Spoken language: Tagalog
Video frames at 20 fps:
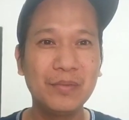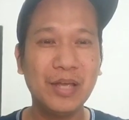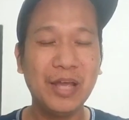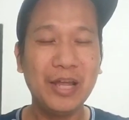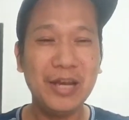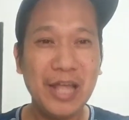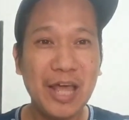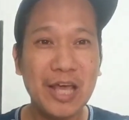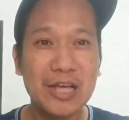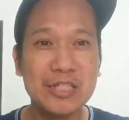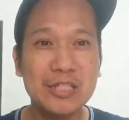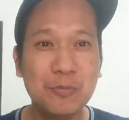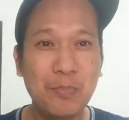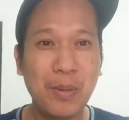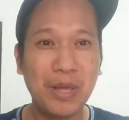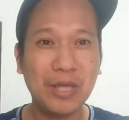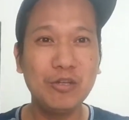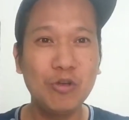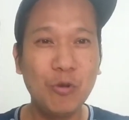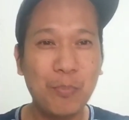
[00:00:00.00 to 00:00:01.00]

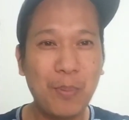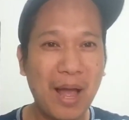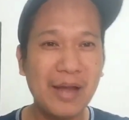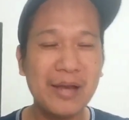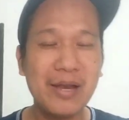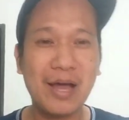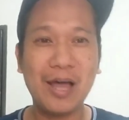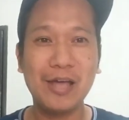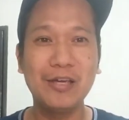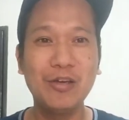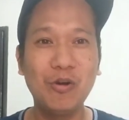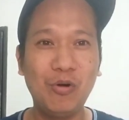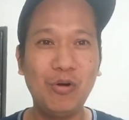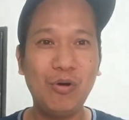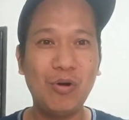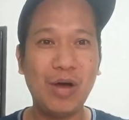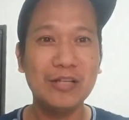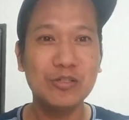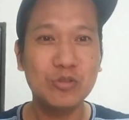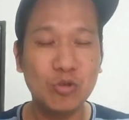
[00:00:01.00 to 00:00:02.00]
Ini-expect nyo ba na kayo
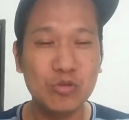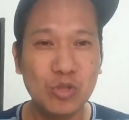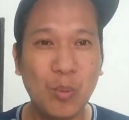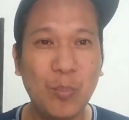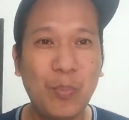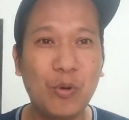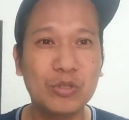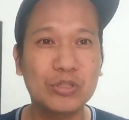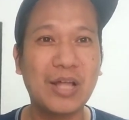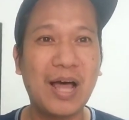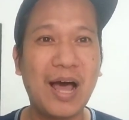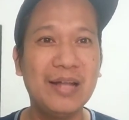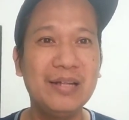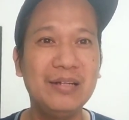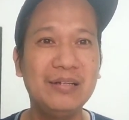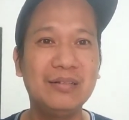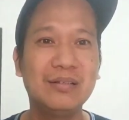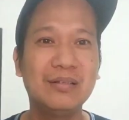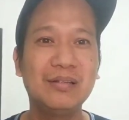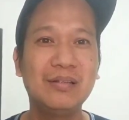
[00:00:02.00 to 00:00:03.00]
ang
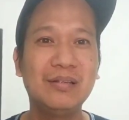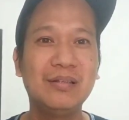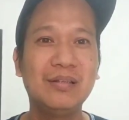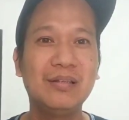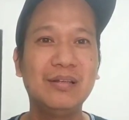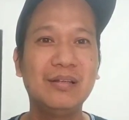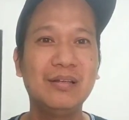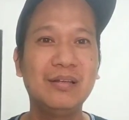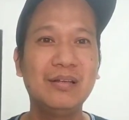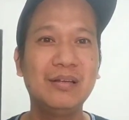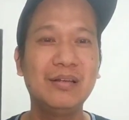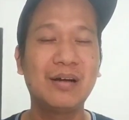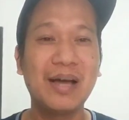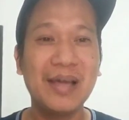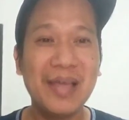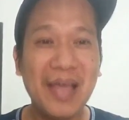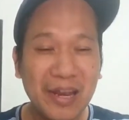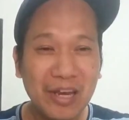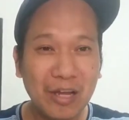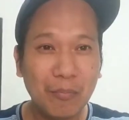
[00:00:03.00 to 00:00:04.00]
susuportahan?
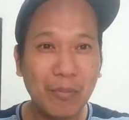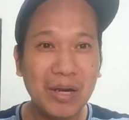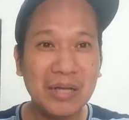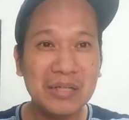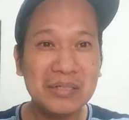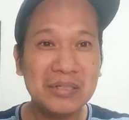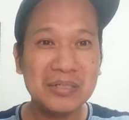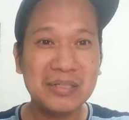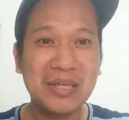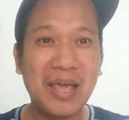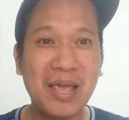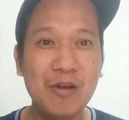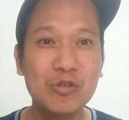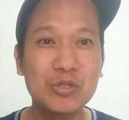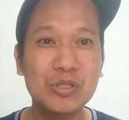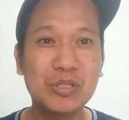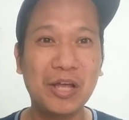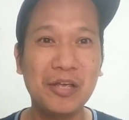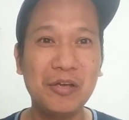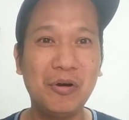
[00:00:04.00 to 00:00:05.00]
Kaya naman
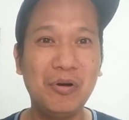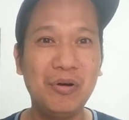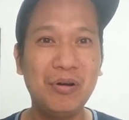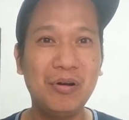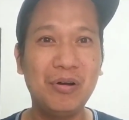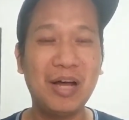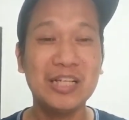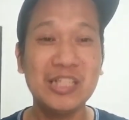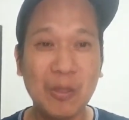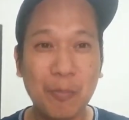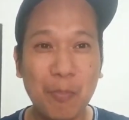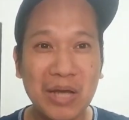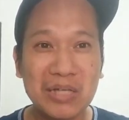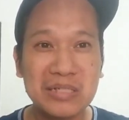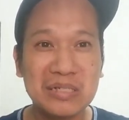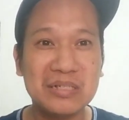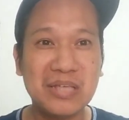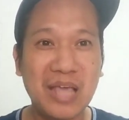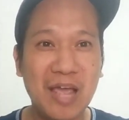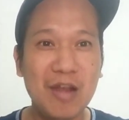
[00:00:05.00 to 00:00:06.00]
nagsiselos kayo at sa
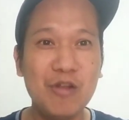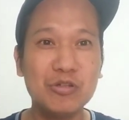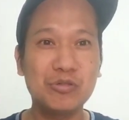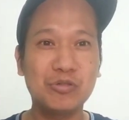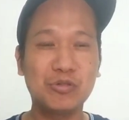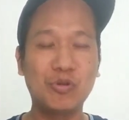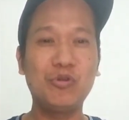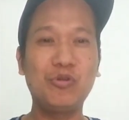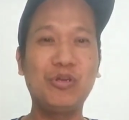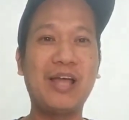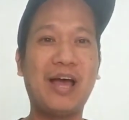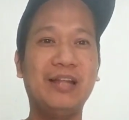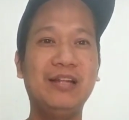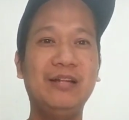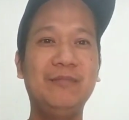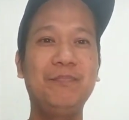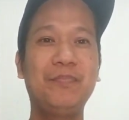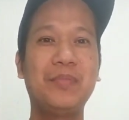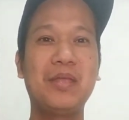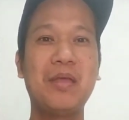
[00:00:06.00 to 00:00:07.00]
pagsiselos nyo
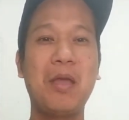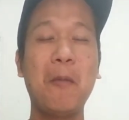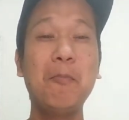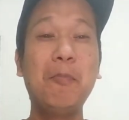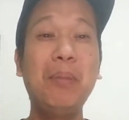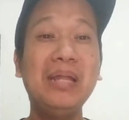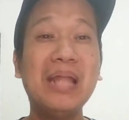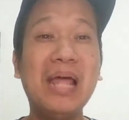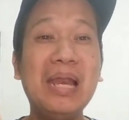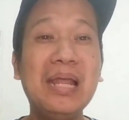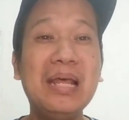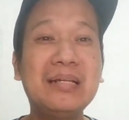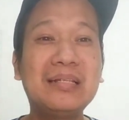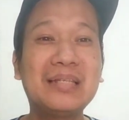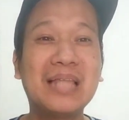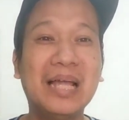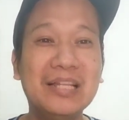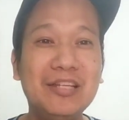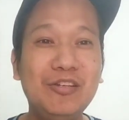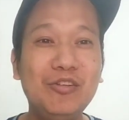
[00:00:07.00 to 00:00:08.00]
yan,
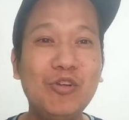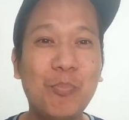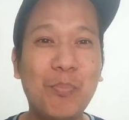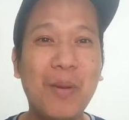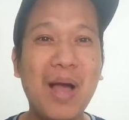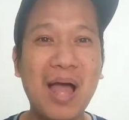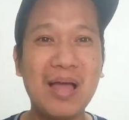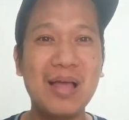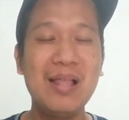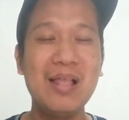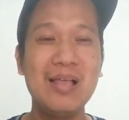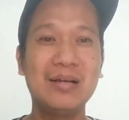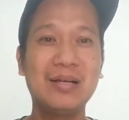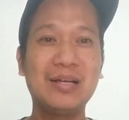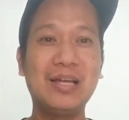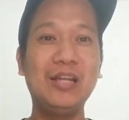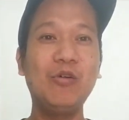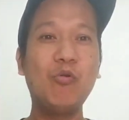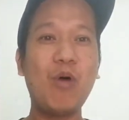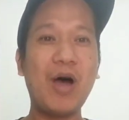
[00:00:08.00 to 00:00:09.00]
binaligtad nyo pa.
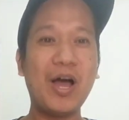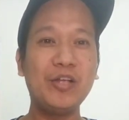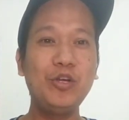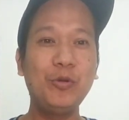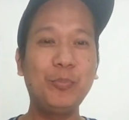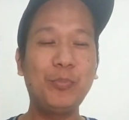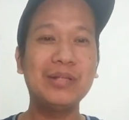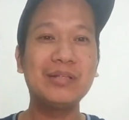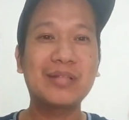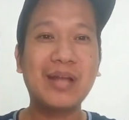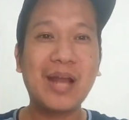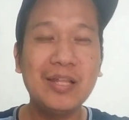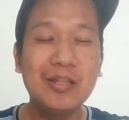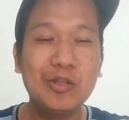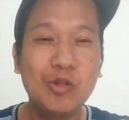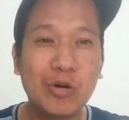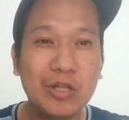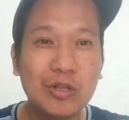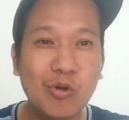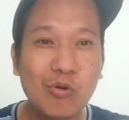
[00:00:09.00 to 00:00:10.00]
Ginawa nyo pang
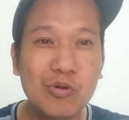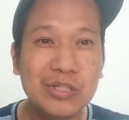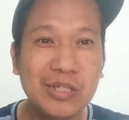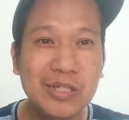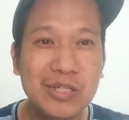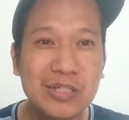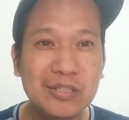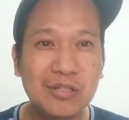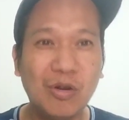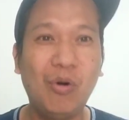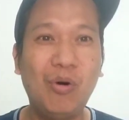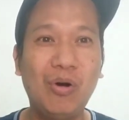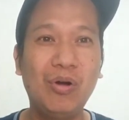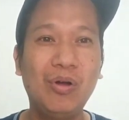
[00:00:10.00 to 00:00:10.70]
traidor itong si Isko.